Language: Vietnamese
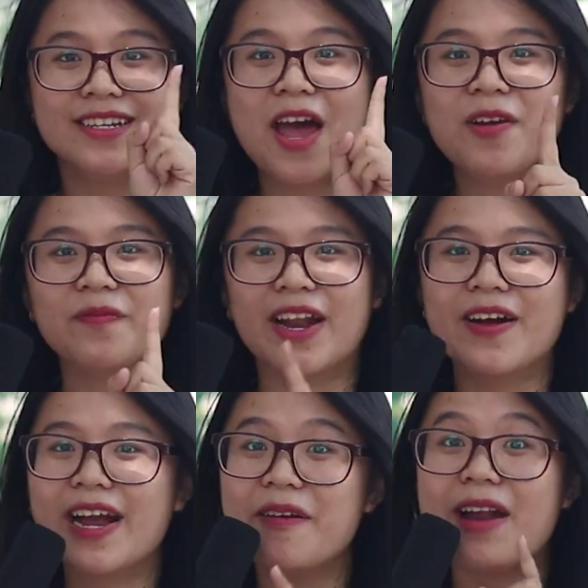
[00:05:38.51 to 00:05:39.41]
nếu mà
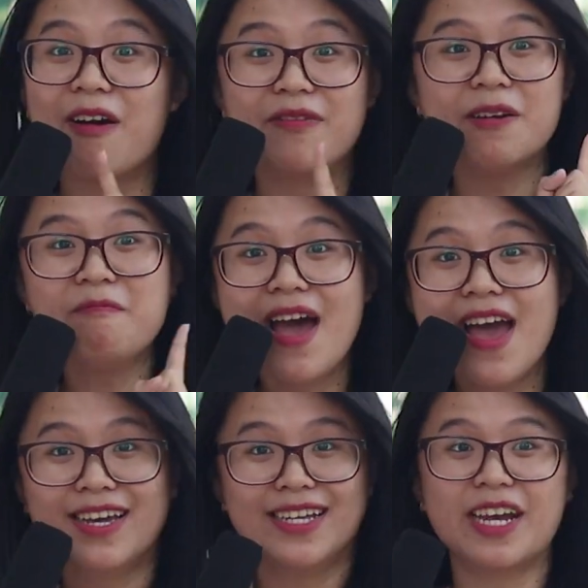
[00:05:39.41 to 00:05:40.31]
nếu các em đã học vì đam mê
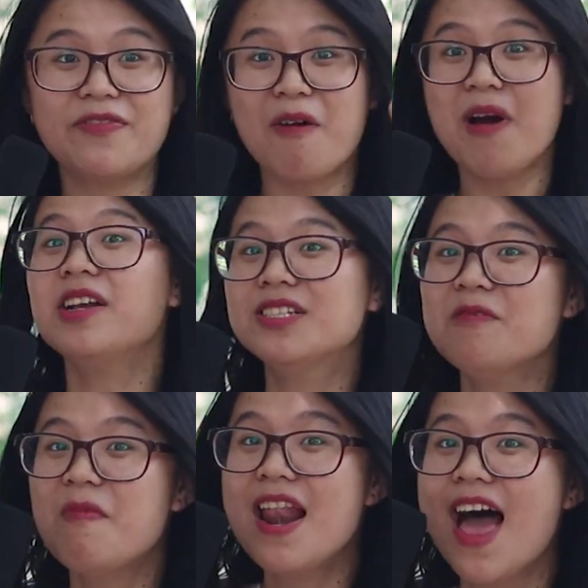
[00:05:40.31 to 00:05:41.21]
các phải học hết
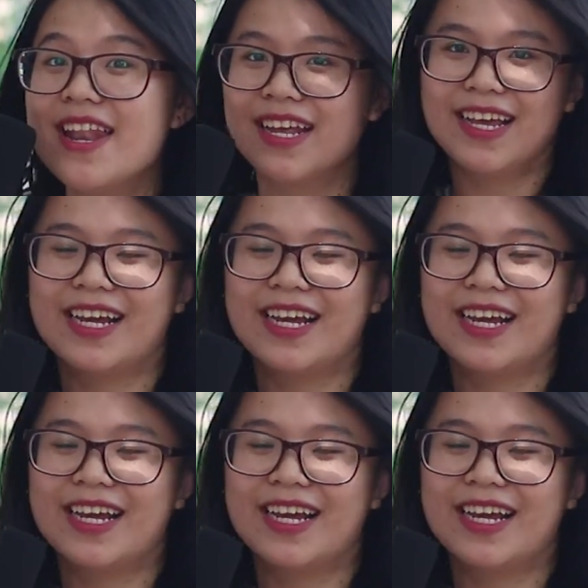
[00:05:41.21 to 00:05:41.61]
sức mình lên